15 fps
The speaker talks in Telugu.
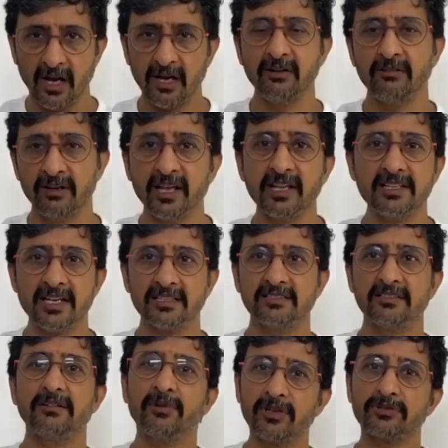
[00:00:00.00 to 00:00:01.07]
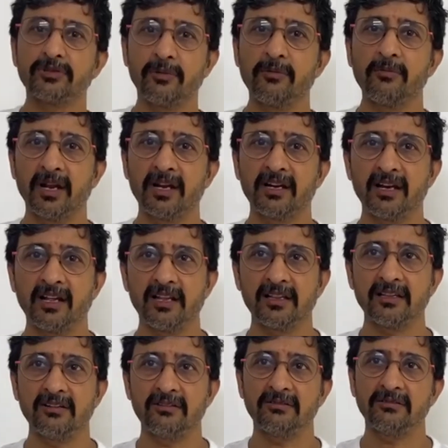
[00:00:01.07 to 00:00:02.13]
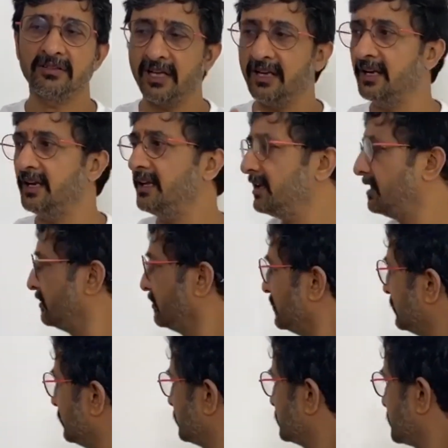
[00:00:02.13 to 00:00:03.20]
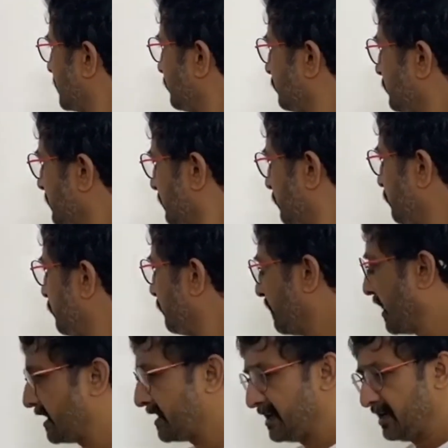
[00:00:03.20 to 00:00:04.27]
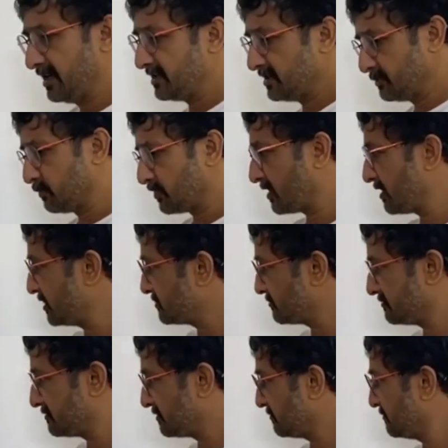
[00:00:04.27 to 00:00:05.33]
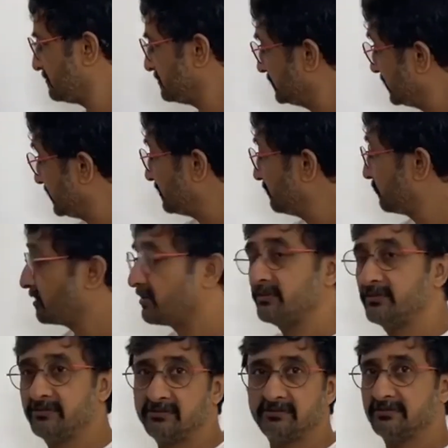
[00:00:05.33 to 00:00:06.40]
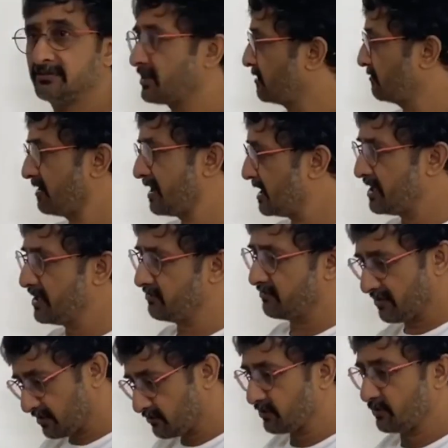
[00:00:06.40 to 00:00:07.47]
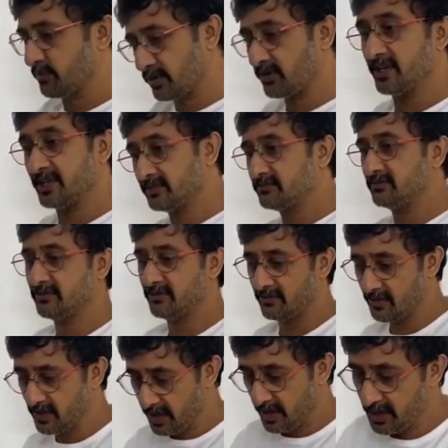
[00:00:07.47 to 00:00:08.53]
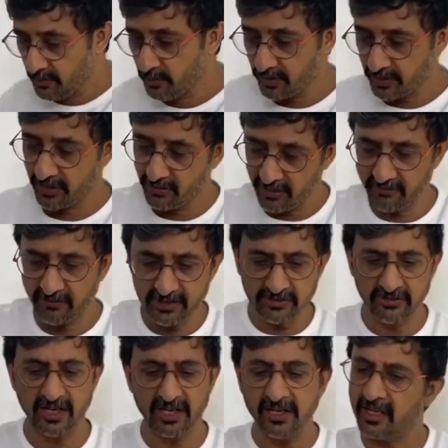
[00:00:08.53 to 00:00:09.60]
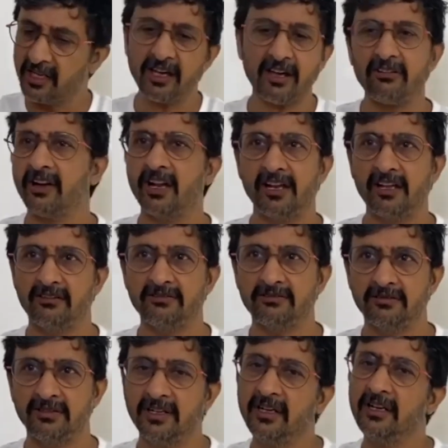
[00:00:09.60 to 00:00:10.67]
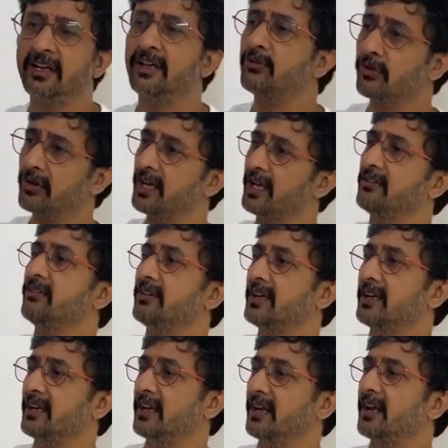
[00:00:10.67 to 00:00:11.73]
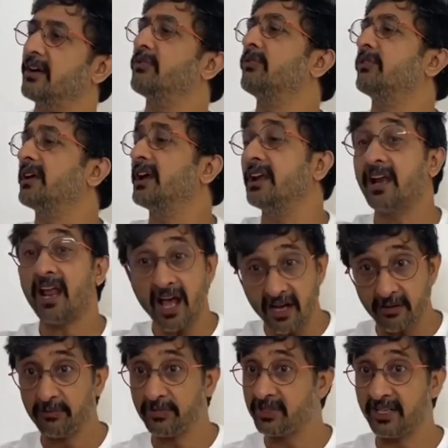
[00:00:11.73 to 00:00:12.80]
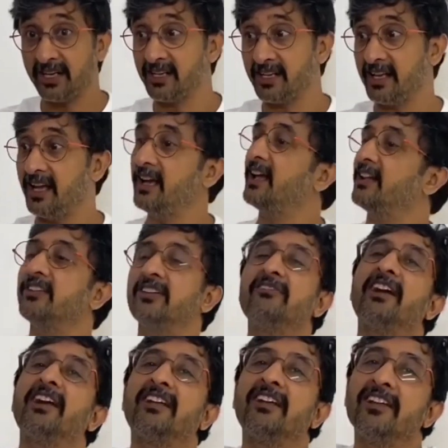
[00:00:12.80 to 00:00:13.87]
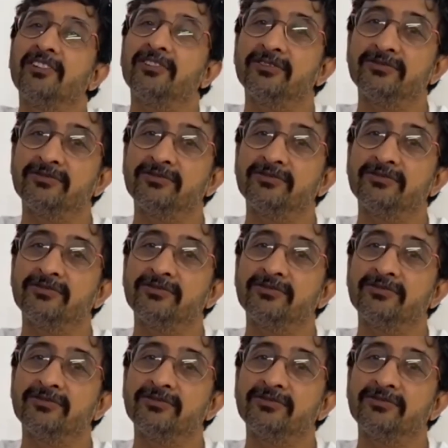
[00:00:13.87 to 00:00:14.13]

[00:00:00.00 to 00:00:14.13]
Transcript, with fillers: అనుకుని ఏం చేస్తున్నాం మనం సూపర్ మార్కెట్కి వెళ్తున్నాం వెళ్ళి చదువుతున్నాం అవన్నీ తీసి బొట్టలో వేసుకుంటున్నాం దీనికి ఉండదు కరోనా లేదు అనుకుని బొట్టలో వేసుకుంటున్నాం ఈ బొట్టలో ఉన్న వస్తువులన్నిటి కరోనా లేదు నేను కూరగాయలు కొనడానికి వెళ్ళా కూరగాయలు నాకు అమ్ముతున్నాడు కదా అనుకుని వాడికి లేదు